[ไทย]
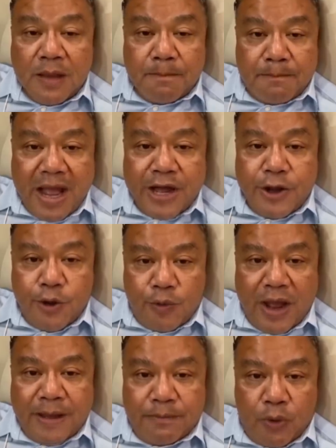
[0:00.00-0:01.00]
มาด้วยค
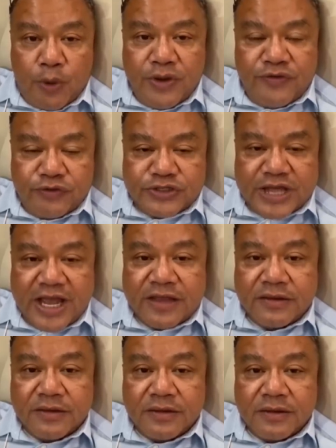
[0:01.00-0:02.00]
วามบริสุทธิ์ใจ
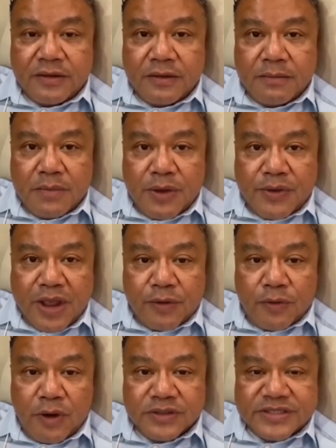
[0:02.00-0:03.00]
เราเรียก
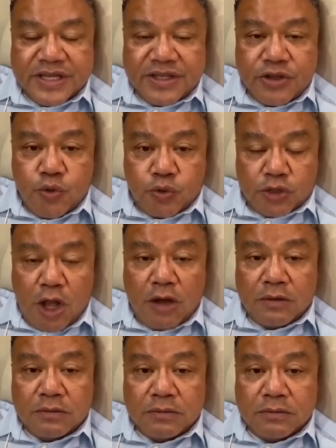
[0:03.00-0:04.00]
ร้องสิ่งที่ถูกต้อง
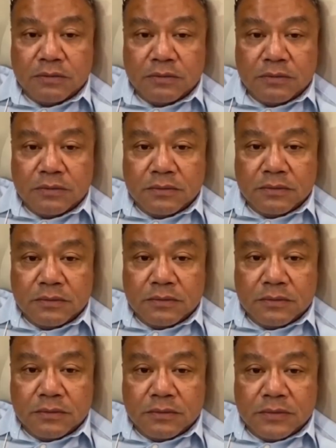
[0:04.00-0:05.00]

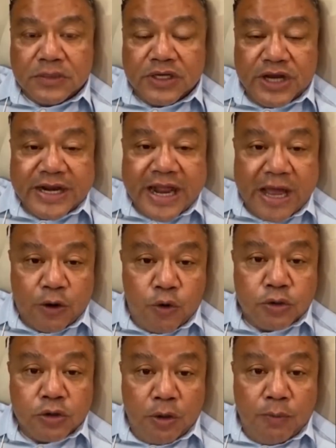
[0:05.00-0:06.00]
คืออนาคต
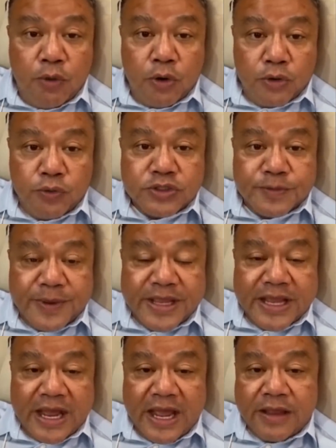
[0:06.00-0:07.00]
ของพวกหนูจะเป็น
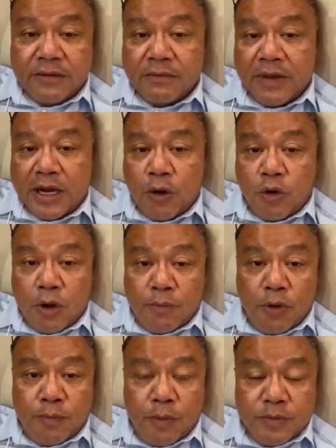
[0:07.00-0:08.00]
ยังไงอนาคตของพ
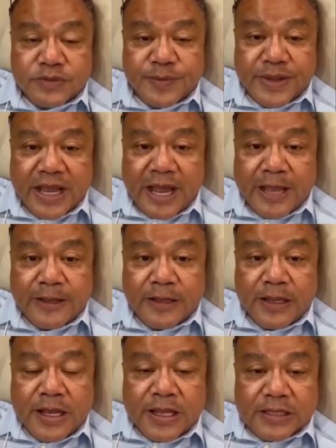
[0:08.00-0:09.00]
วกผมจะเป็นยังไง
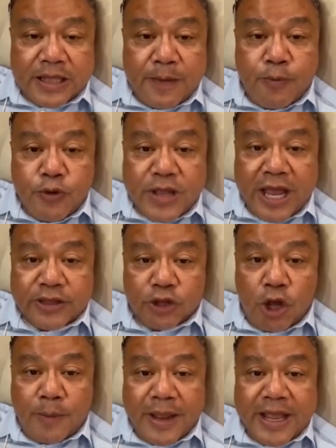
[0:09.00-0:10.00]
ถ้าผู้ใหญ่ตอ
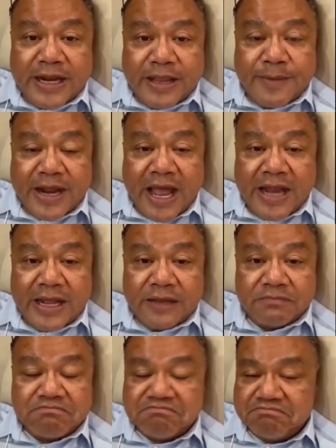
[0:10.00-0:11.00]
บให้อันนี้ไม่ได้นะ
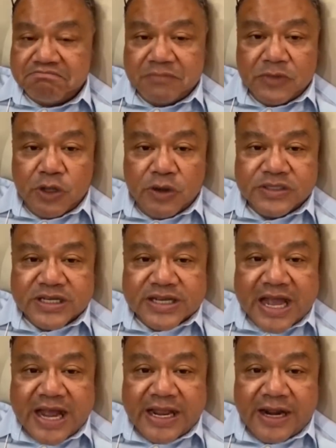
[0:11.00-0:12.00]
น้องจัด
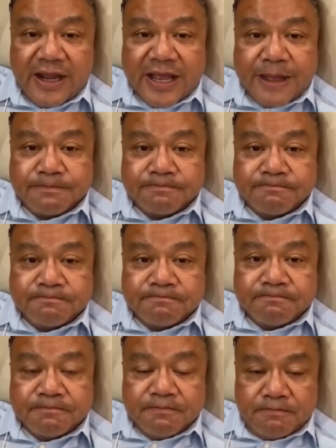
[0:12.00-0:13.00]
การเองเลยครับ
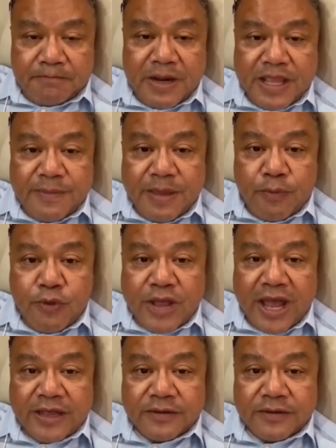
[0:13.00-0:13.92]
มันยังมีผู้ใหญ่